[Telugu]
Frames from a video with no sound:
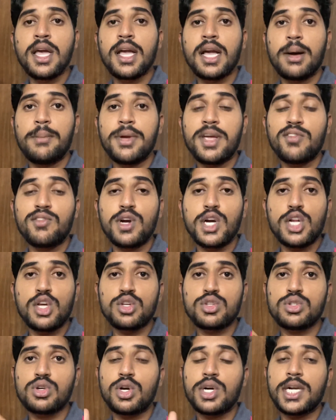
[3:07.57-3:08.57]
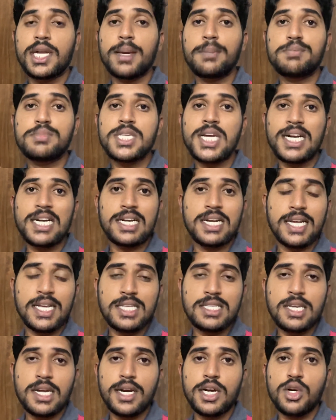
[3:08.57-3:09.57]
కమింగ్ వీడియోస్లో టిప్స్ అండ్
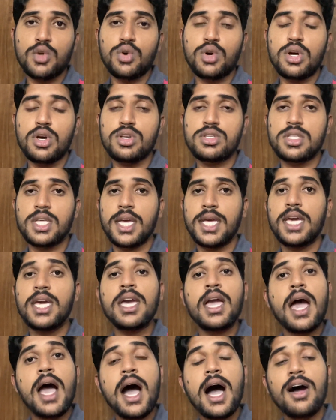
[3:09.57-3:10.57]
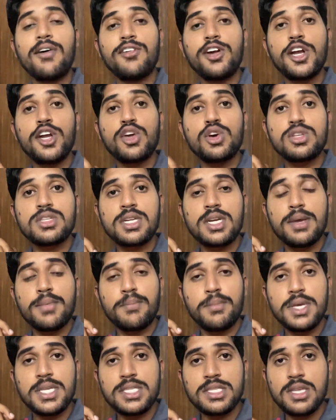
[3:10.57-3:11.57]
ట్రిక్స్ అనేవి కూడా వస్తాయి ఆ వీడియోస్ని
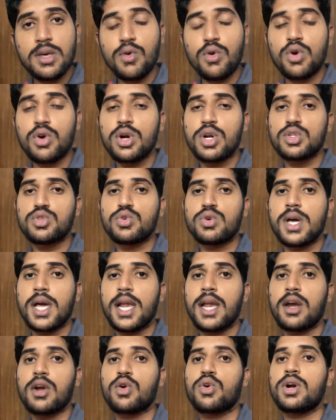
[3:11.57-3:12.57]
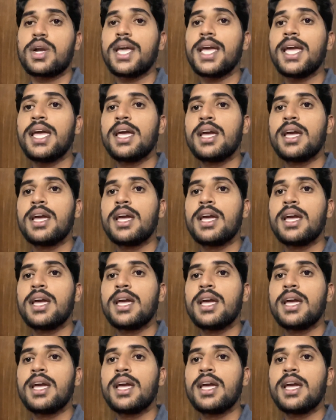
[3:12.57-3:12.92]
మిస్ అవ్వకుండా చూడాలి అనుకుంటే